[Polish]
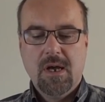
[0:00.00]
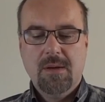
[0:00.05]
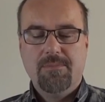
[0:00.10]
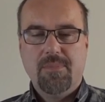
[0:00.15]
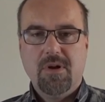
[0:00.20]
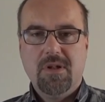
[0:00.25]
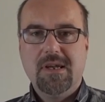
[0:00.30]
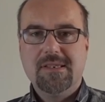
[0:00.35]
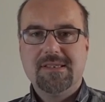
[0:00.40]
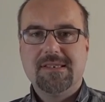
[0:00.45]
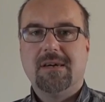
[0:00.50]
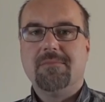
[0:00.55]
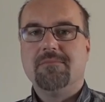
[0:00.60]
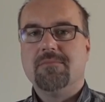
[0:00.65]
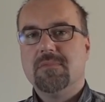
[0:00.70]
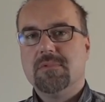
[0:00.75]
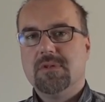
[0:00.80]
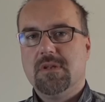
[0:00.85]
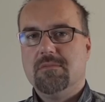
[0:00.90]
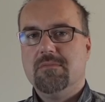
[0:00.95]
Polecam
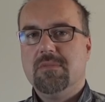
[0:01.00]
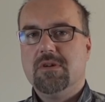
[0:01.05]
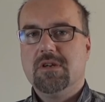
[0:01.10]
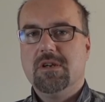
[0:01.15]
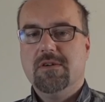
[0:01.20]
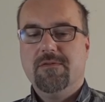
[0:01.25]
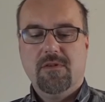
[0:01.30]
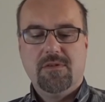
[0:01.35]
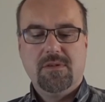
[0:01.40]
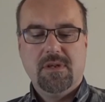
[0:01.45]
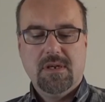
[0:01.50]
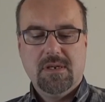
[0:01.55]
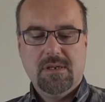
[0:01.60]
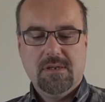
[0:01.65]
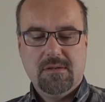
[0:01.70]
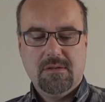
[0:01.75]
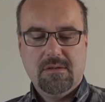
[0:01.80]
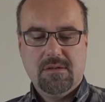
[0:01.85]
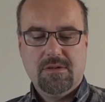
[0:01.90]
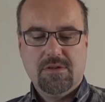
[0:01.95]
ten mikrofon
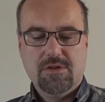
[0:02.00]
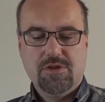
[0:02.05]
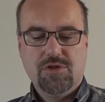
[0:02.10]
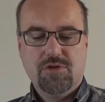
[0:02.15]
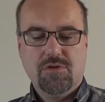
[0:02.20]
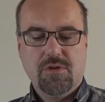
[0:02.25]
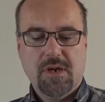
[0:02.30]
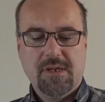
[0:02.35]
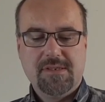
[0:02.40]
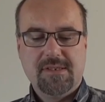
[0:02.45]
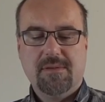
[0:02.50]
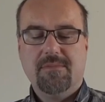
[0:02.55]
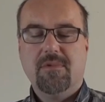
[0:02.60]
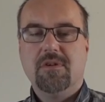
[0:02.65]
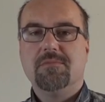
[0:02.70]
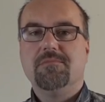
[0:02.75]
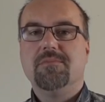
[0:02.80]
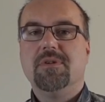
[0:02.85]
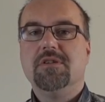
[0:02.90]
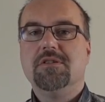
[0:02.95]
e, e, Shure
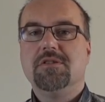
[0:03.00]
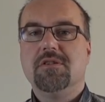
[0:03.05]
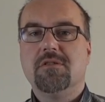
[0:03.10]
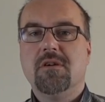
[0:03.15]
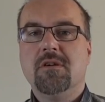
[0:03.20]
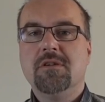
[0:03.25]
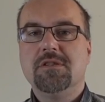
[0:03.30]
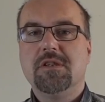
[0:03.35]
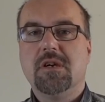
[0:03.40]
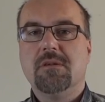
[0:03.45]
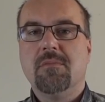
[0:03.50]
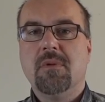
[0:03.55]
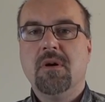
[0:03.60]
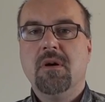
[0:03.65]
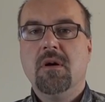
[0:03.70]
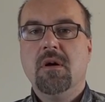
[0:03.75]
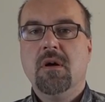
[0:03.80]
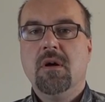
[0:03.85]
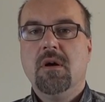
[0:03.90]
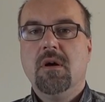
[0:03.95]
SM58.
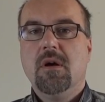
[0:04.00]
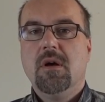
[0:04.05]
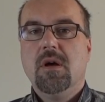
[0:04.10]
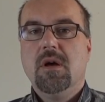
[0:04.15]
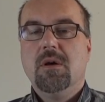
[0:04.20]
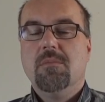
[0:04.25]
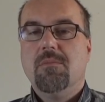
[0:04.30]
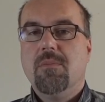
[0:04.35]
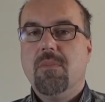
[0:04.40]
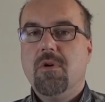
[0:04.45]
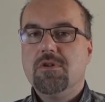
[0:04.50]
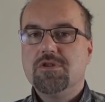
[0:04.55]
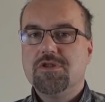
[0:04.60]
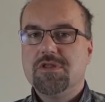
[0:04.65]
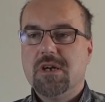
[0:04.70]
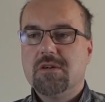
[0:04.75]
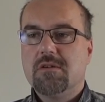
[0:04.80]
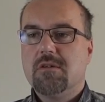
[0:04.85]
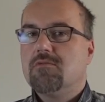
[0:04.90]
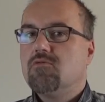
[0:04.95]

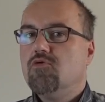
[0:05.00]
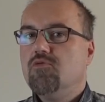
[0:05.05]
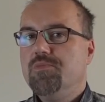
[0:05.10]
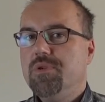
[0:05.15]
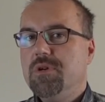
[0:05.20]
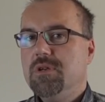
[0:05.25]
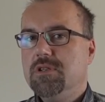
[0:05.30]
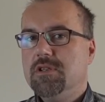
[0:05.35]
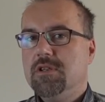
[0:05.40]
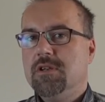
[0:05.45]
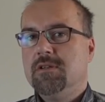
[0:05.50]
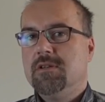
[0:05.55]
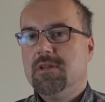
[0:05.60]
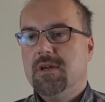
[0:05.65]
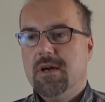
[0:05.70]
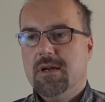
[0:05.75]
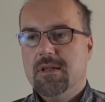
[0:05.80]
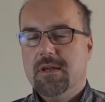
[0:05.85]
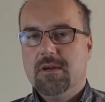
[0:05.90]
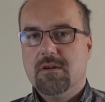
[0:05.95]
Można go kupić
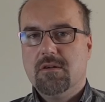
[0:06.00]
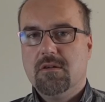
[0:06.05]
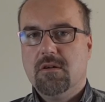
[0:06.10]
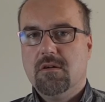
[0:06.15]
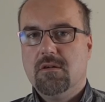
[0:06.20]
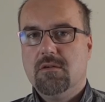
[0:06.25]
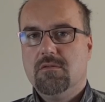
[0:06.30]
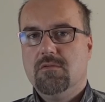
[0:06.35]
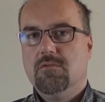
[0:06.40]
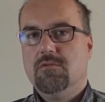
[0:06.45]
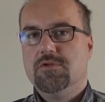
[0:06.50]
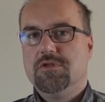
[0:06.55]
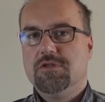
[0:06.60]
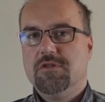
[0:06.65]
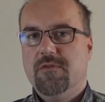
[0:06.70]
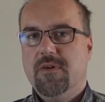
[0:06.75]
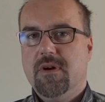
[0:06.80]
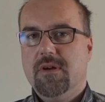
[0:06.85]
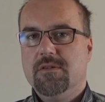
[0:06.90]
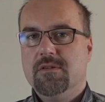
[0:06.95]
na Allegro
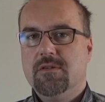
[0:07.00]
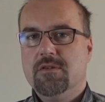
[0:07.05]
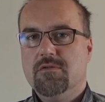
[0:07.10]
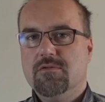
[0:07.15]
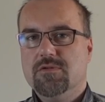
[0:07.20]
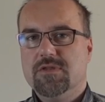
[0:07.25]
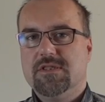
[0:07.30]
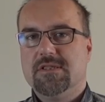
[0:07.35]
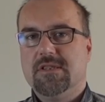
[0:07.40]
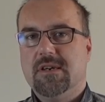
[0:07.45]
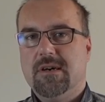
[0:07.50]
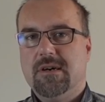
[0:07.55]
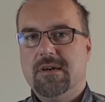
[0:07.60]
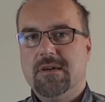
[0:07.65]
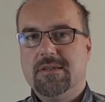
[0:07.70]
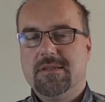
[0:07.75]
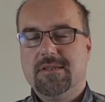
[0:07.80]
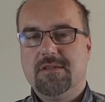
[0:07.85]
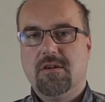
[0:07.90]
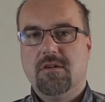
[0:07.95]
używany już
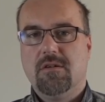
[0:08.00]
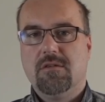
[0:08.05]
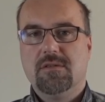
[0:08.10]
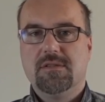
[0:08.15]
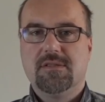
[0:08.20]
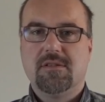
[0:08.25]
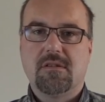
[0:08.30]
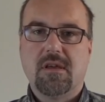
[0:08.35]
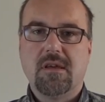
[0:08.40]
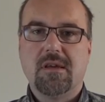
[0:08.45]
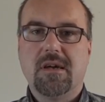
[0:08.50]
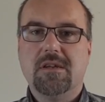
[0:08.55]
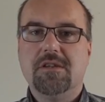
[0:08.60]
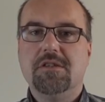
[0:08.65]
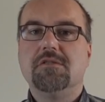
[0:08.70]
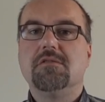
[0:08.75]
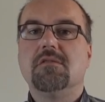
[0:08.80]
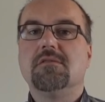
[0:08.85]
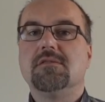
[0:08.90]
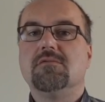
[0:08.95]
za 100, 100
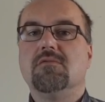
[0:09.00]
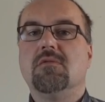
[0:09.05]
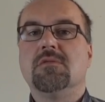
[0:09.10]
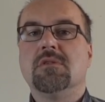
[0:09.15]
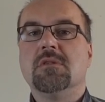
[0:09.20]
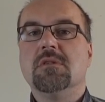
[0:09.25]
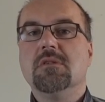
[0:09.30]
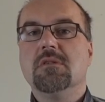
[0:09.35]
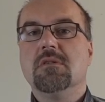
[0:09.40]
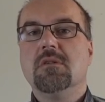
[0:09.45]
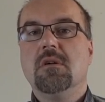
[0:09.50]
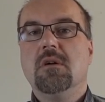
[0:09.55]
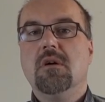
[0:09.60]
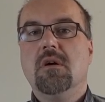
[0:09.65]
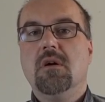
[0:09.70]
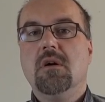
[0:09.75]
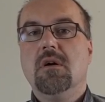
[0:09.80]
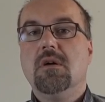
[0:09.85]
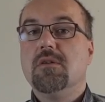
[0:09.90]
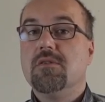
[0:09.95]
kilkadziesiąt złotych.
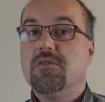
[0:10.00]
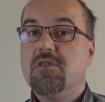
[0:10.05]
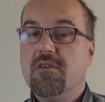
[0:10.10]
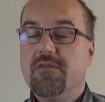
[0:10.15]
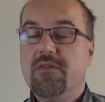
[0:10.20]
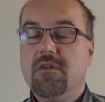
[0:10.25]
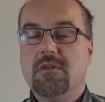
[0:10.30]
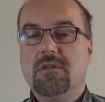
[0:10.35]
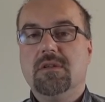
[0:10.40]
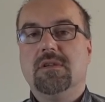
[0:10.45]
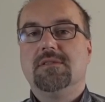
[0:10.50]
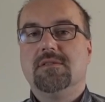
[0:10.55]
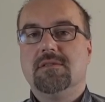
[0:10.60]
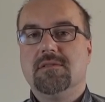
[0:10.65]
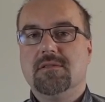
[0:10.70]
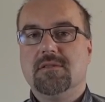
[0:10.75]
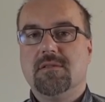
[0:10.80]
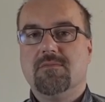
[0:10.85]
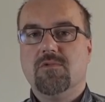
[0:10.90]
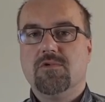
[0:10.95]
Nowe
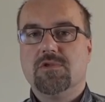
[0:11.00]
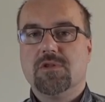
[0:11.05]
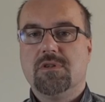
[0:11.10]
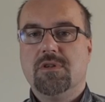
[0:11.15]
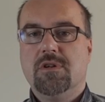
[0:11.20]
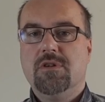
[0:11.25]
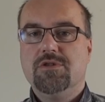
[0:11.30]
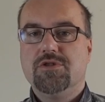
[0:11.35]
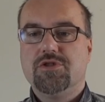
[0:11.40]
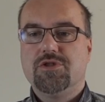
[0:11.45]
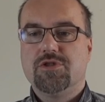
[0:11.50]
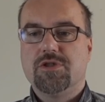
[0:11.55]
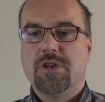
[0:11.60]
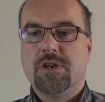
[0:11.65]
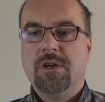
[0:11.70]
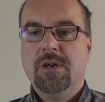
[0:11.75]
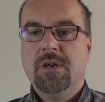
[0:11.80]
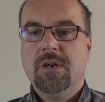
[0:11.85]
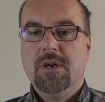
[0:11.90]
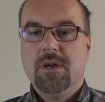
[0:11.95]
niestety są dużo
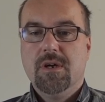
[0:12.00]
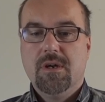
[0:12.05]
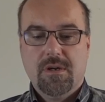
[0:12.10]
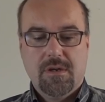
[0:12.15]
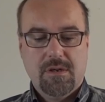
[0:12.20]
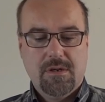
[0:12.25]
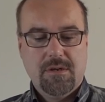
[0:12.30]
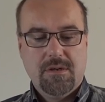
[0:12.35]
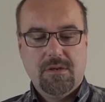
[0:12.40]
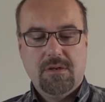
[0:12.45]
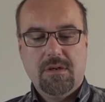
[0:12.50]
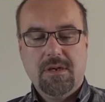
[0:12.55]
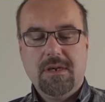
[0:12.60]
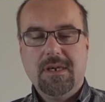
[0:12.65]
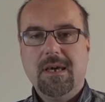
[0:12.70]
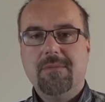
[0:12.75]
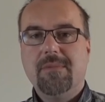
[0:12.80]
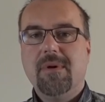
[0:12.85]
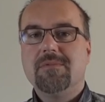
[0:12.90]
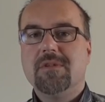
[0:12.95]
droższe. E, I
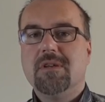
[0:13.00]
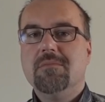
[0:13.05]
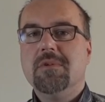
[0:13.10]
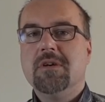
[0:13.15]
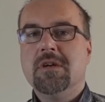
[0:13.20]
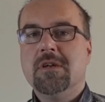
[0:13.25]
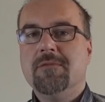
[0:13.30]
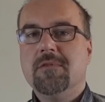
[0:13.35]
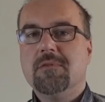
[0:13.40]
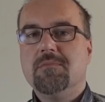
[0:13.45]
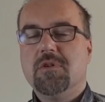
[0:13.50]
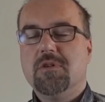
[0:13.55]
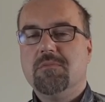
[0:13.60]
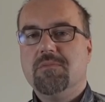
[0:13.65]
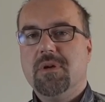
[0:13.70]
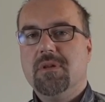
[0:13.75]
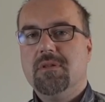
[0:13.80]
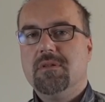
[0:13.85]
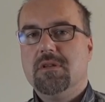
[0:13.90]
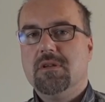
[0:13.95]
ja mam ten mikrofon
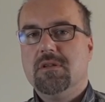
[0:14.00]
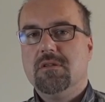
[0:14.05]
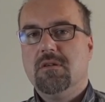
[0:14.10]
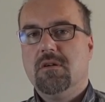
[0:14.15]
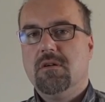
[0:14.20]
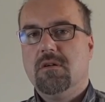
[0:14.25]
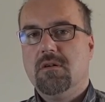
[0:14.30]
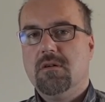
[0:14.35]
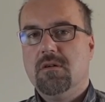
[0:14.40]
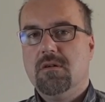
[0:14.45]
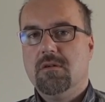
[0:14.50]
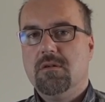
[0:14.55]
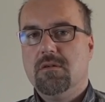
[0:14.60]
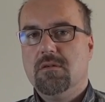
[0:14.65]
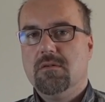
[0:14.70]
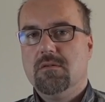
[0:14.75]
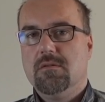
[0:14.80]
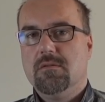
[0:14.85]
podpięty do